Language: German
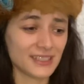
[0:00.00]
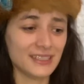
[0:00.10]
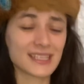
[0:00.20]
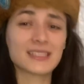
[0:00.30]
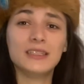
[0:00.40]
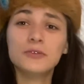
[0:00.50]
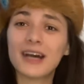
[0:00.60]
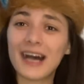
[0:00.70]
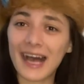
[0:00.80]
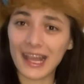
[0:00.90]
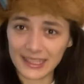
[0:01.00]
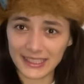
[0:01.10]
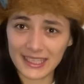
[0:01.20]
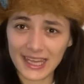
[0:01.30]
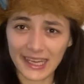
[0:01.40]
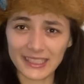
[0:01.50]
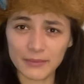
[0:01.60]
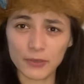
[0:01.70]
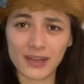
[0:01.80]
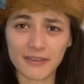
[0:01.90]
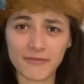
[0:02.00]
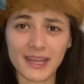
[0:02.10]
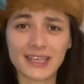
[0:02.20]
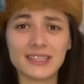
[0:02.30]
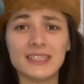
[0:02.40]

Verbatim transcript: dass nur all jene eingebürgert werden,